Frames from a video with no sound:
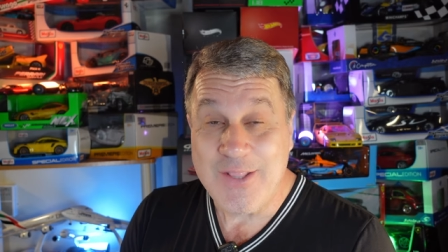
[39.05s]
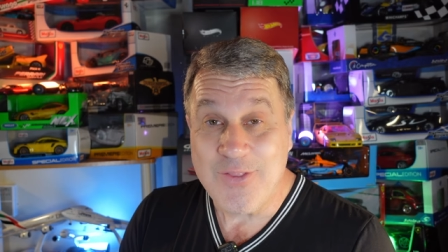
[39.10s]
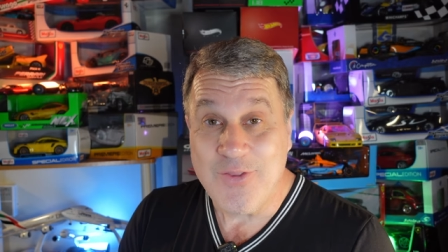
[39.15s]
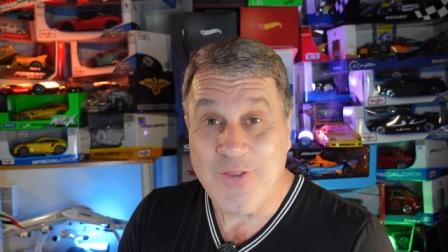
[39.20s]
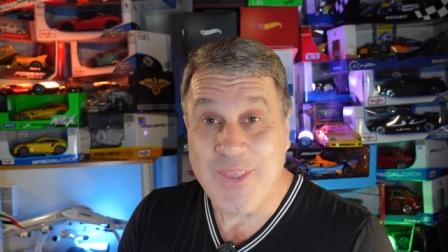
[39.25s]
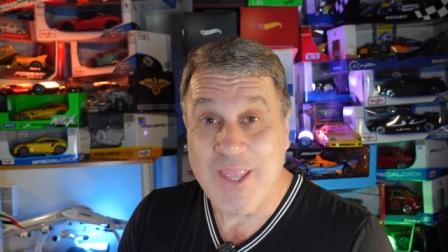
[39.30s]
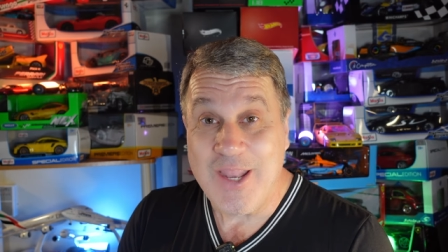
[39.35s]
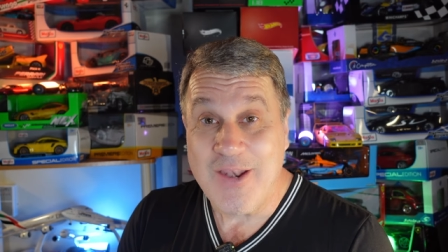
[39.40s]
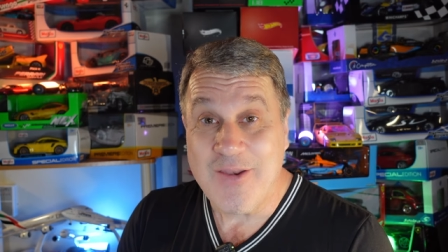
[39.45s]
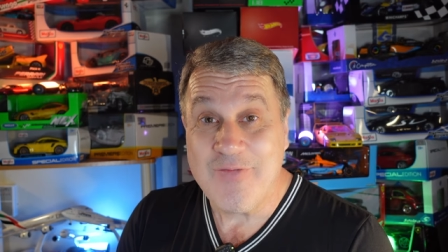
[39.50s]

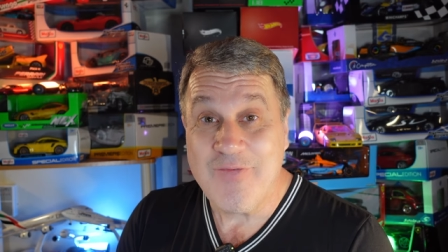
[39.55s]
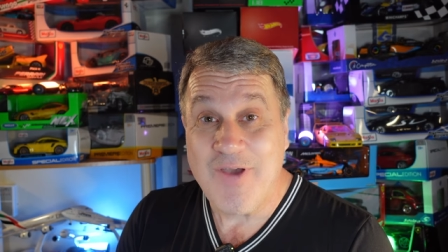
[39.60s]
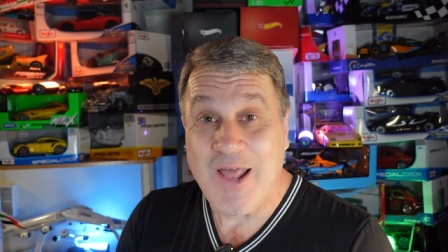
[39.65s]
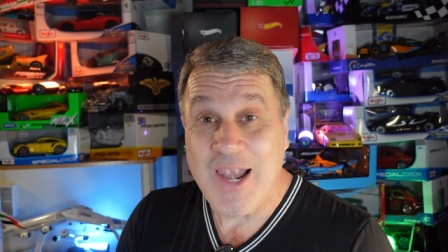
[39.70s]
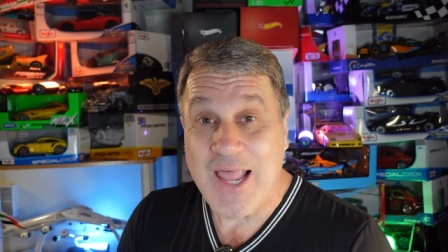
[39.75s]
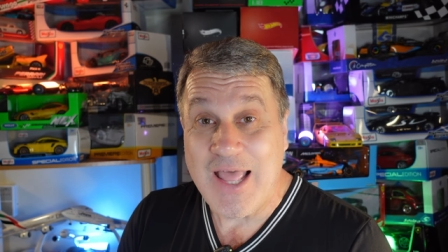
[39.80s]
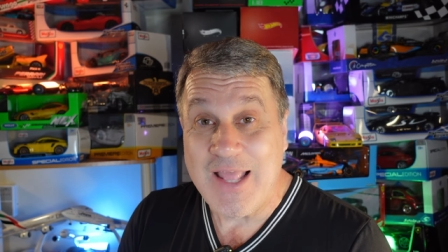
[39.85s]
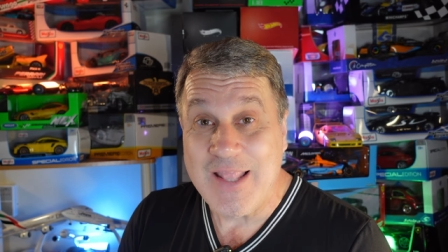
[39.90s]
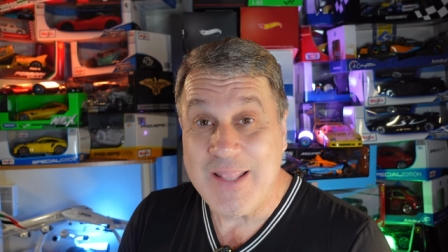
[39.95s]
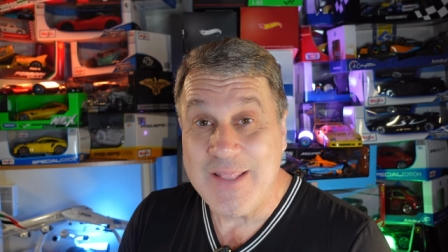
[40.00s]
tô tendo que
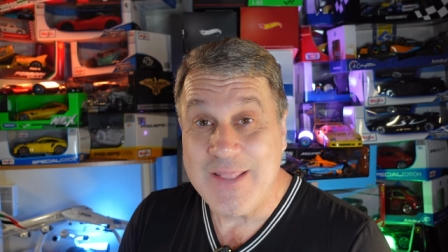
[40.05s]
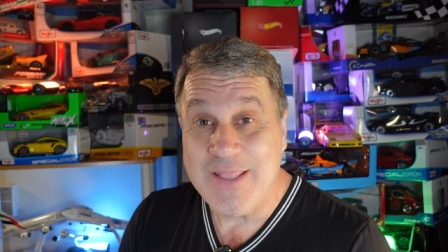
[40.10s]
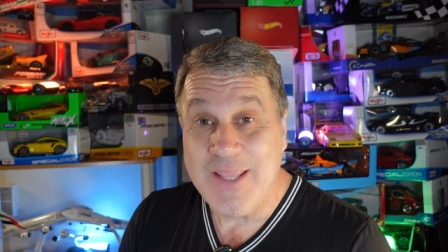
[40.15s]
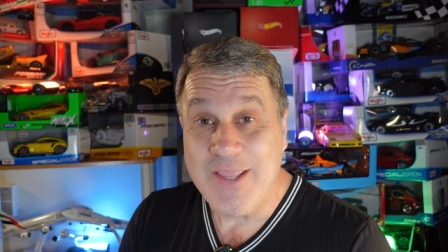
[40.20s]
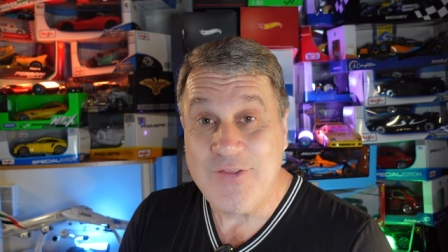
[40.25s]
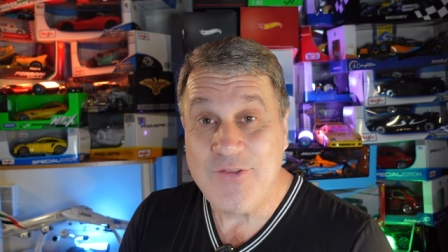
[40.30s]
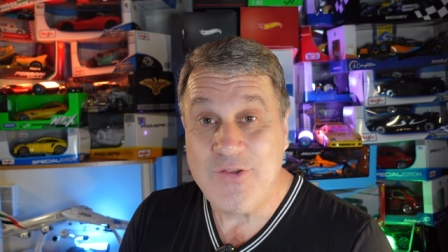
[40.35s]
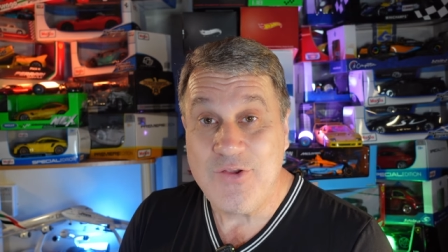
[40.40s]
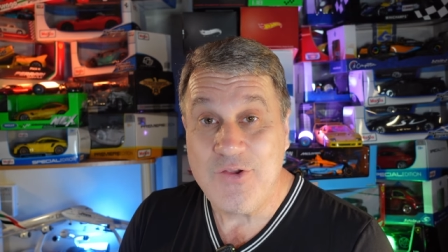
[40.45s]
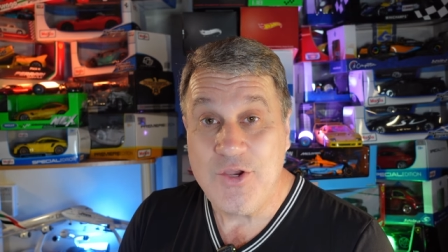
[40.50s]
falar
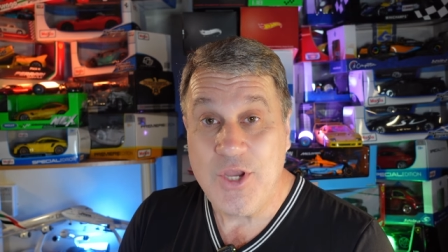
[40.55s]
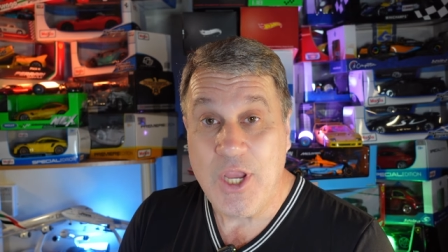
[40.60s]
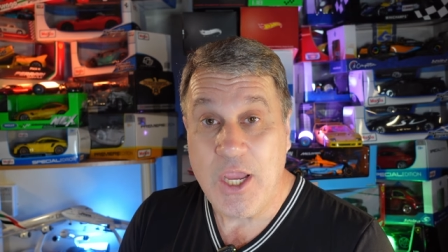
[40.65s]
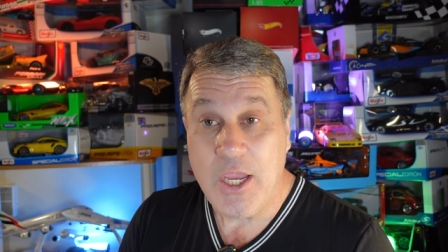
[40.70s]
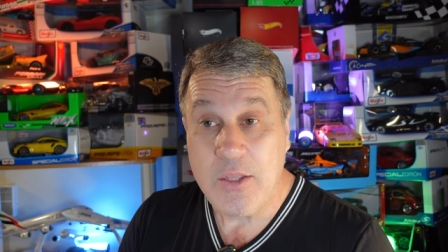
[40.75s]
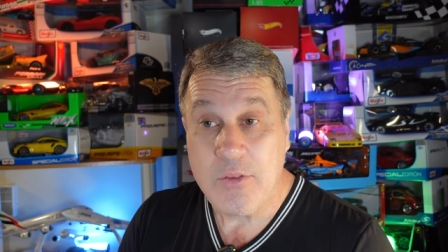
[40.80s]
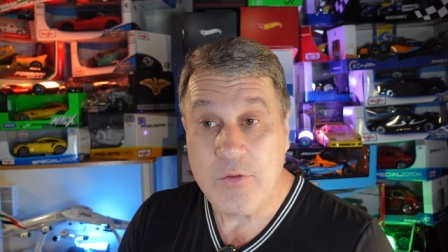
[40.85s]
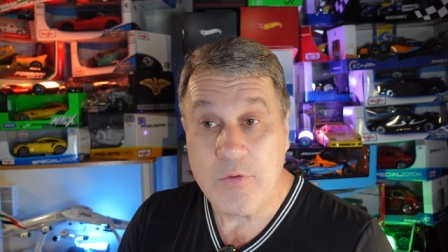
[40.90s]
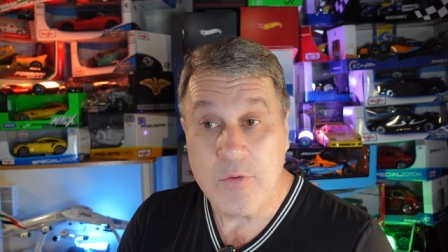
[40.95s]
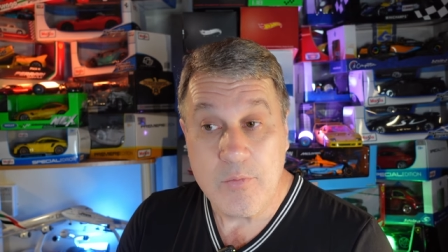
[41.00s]
desse
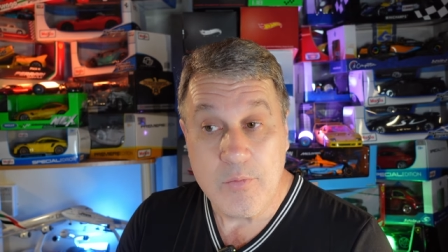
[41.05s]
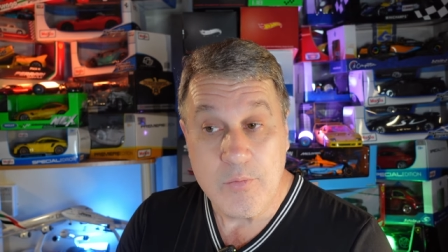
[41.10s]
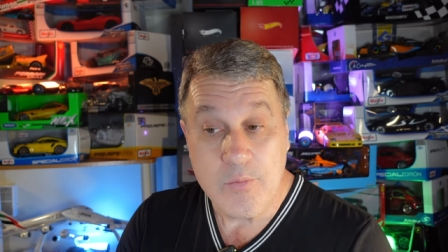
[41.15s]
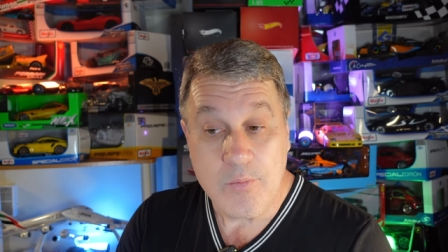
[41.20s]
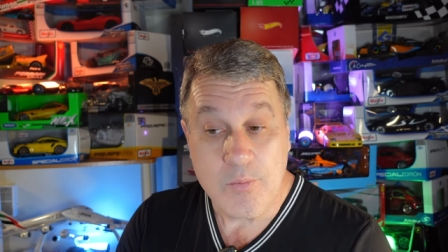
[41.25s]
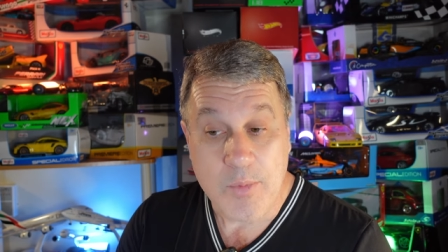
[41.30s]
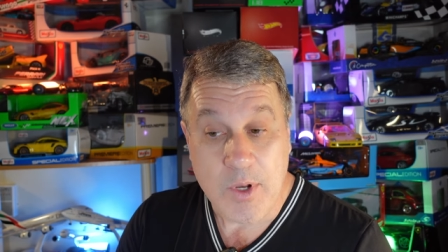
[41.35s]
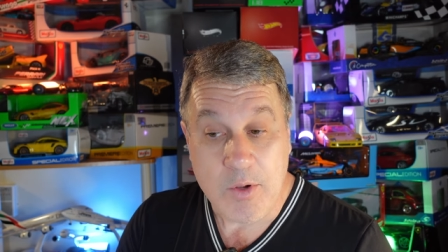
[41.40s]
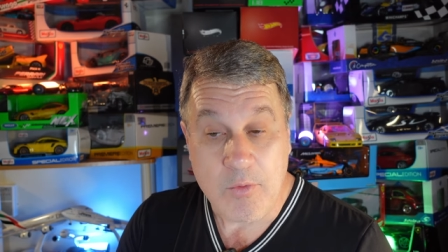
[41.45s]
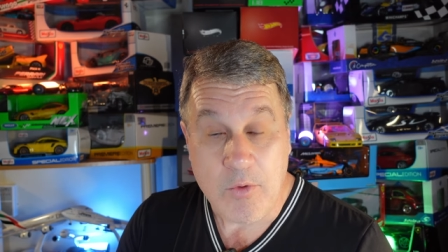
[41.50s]
jeito
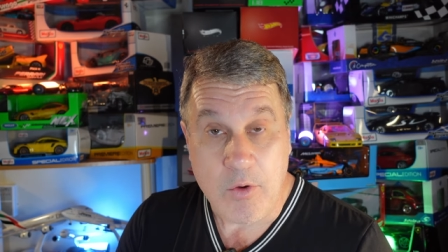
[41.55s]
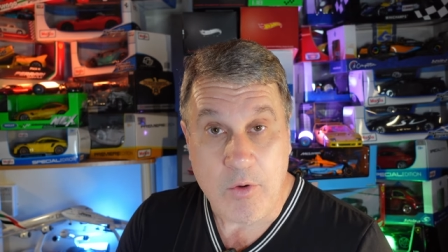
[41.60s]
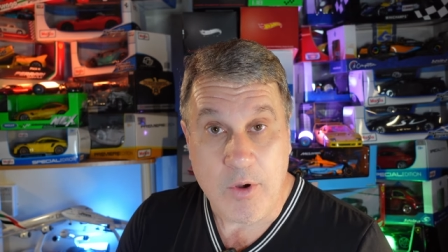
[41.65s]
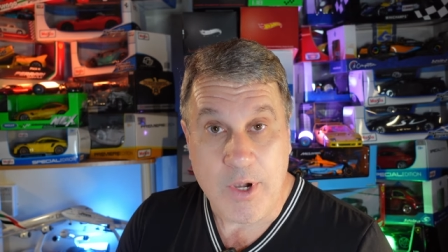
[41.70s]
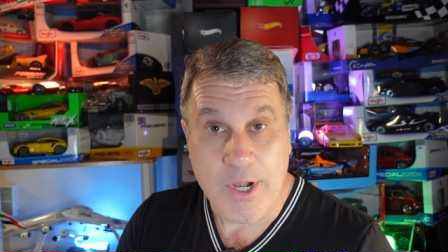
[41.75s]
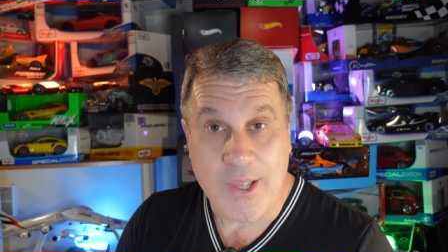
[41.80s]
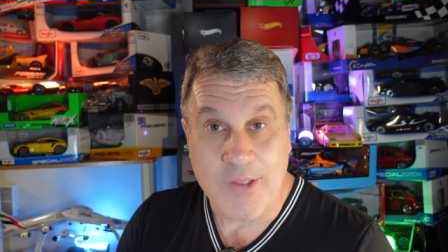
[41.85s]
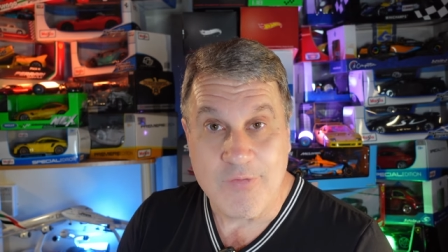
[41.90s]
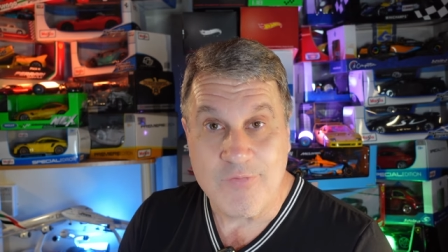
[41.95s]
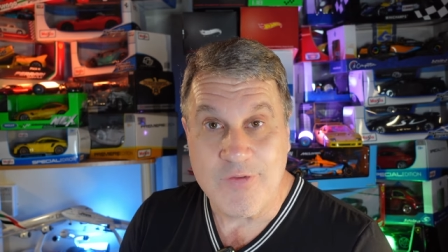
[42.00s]
para não
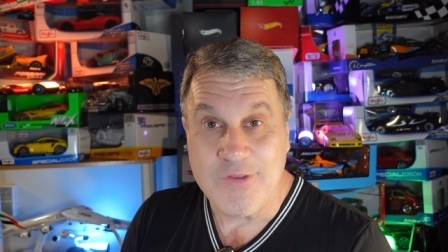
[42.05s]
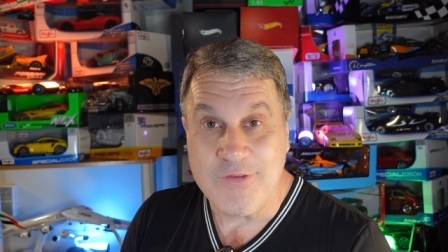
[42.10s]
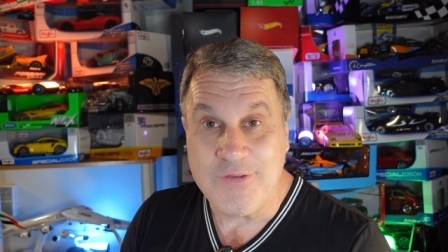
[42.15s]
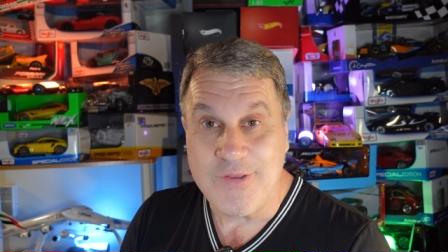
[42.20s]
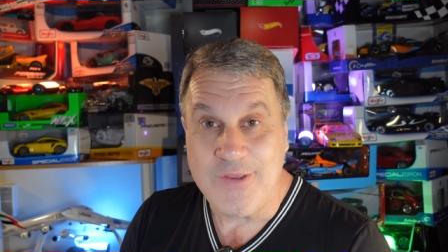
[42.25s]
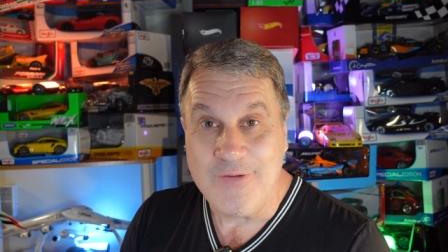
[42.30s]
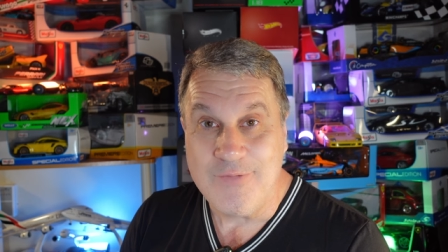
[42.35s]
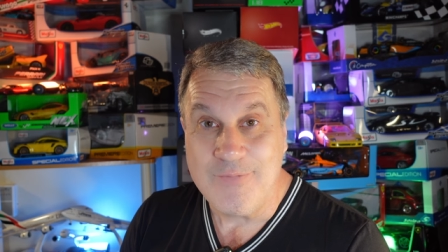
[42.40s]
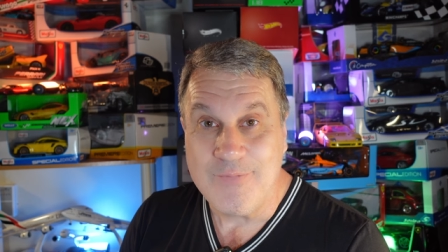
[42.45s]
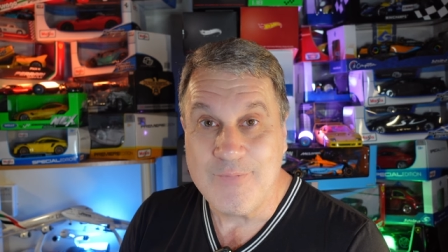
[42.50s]
acordar
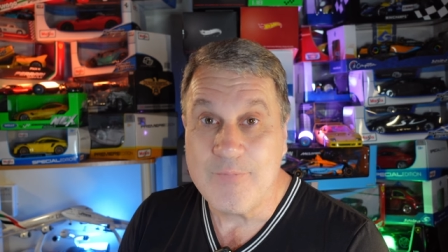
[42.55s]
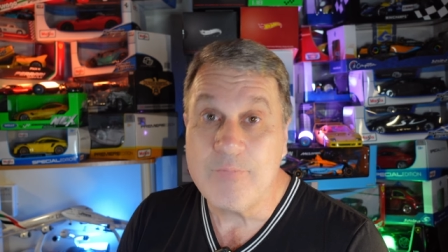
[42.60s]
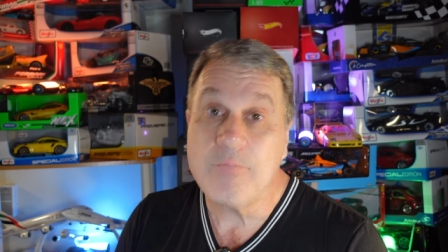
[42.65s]
vizinho,